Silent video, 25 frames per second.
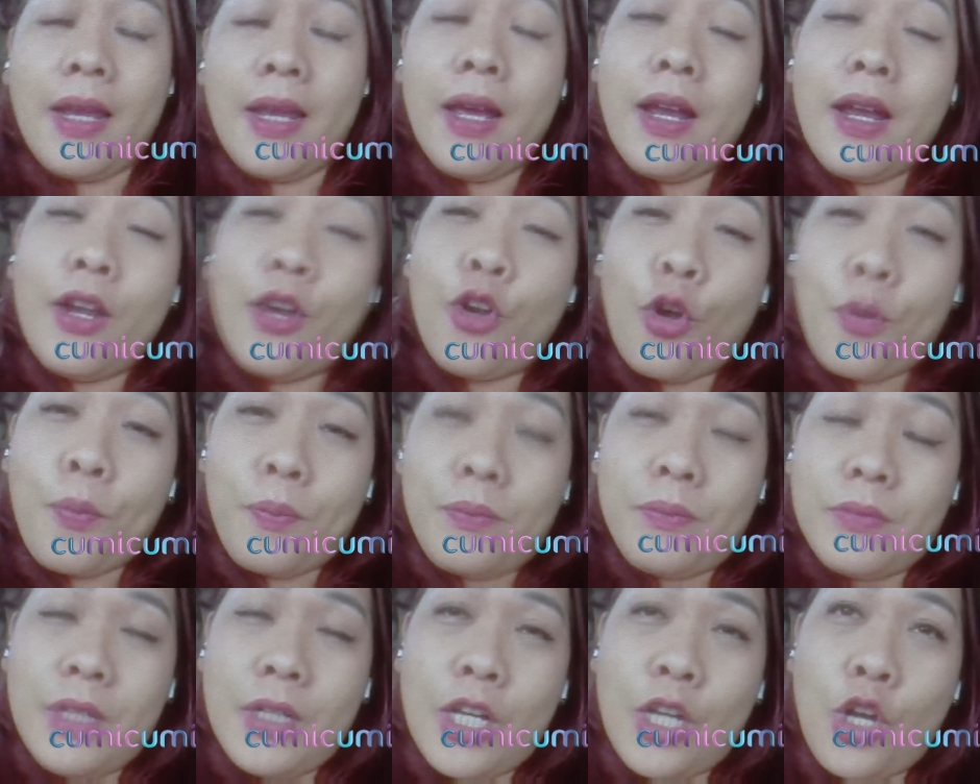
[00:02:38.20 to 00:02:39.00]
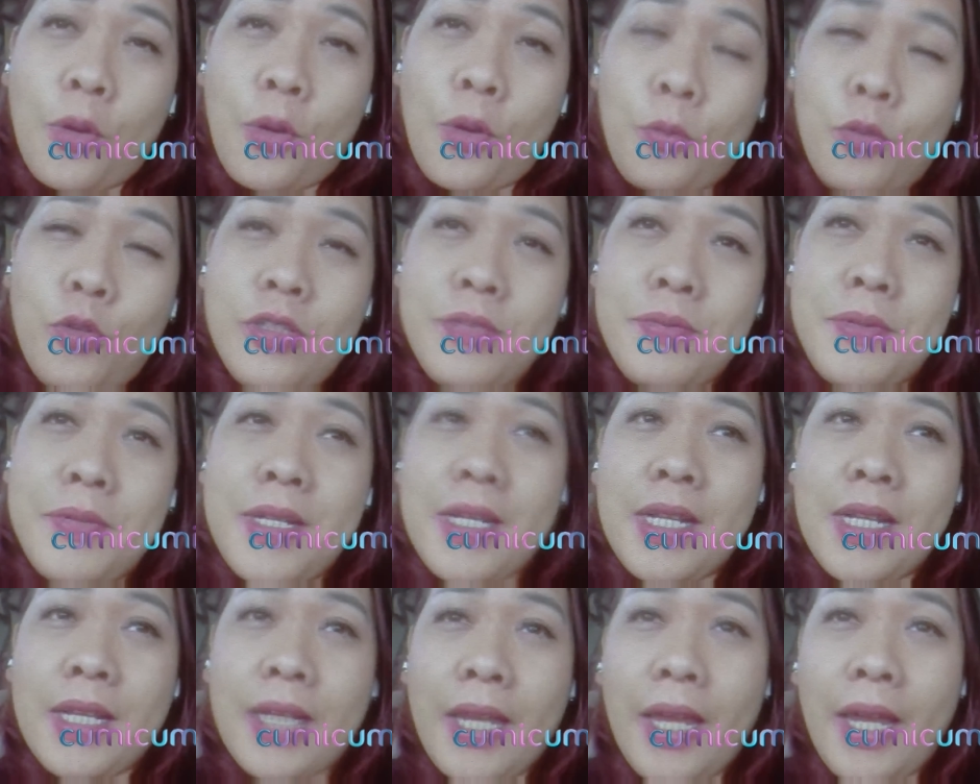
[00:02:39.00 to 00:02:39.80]
ya akhirnya ngedrop ngedrop
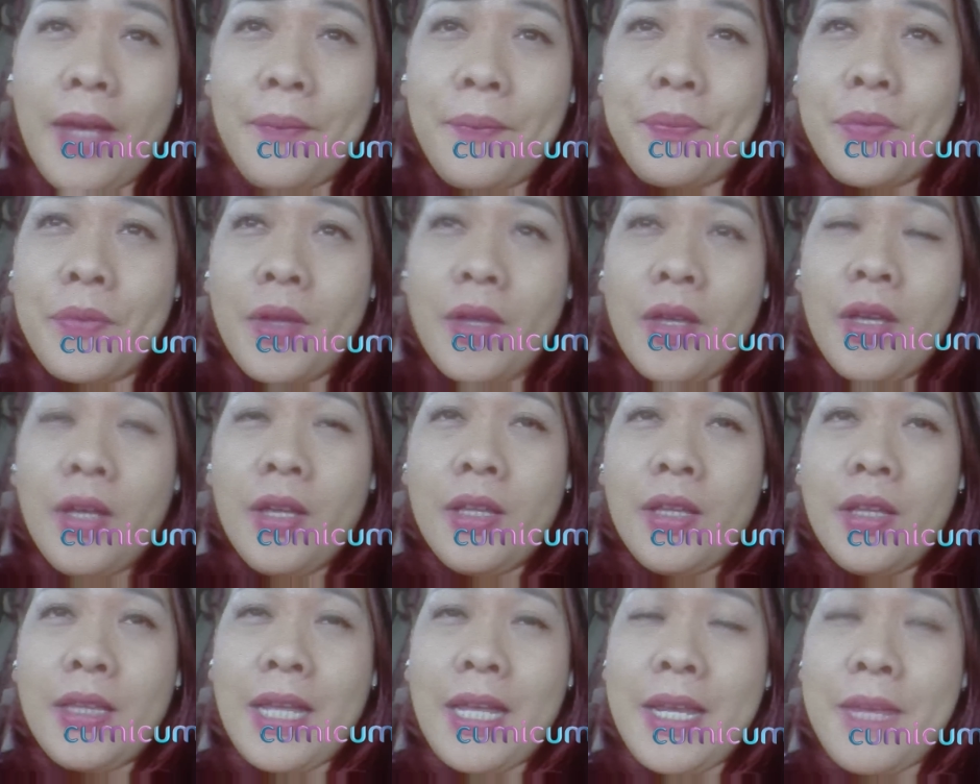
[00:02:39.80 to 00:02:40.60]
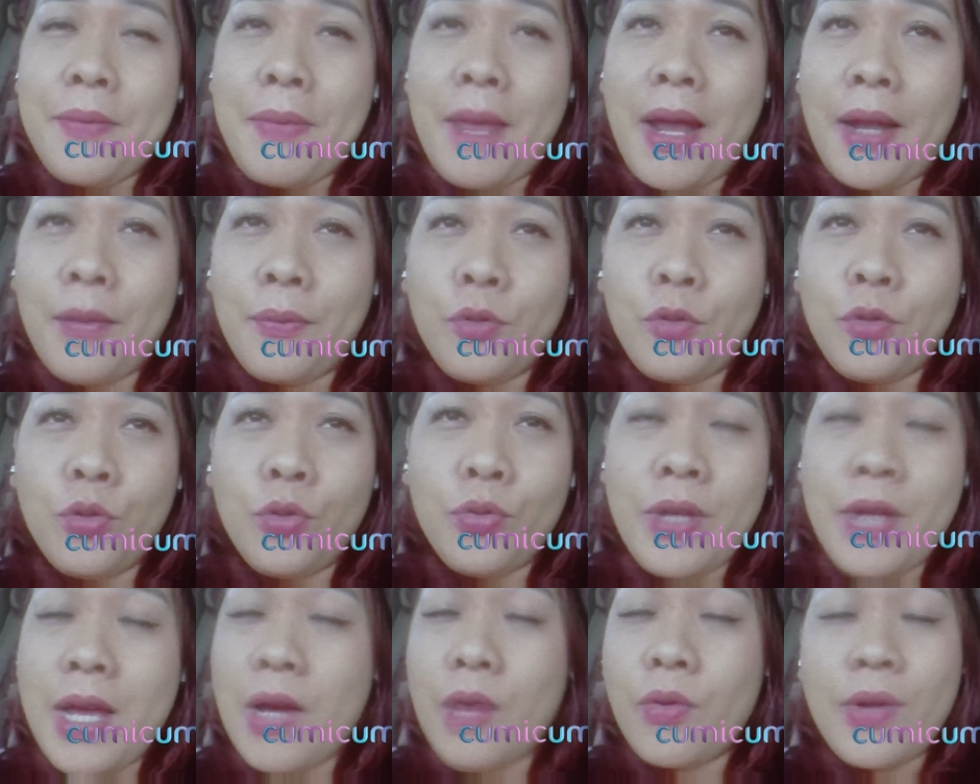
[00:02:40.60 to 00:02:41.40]
tuh sebenarnya tadi
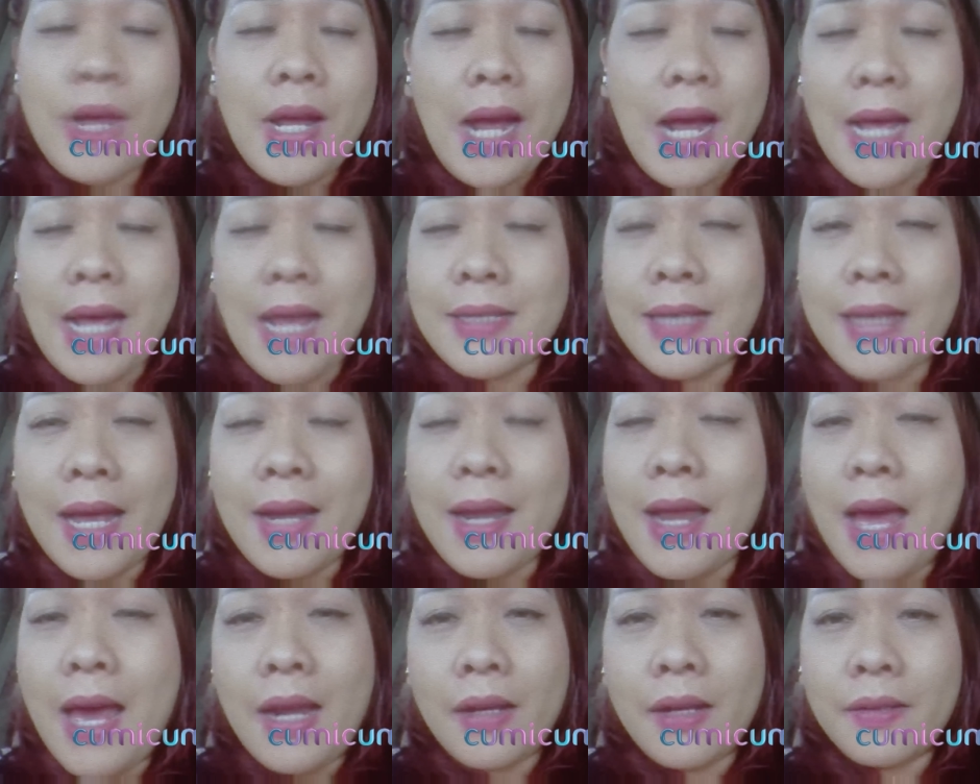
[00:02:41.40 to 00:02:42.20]
malam tuh udah udah nggak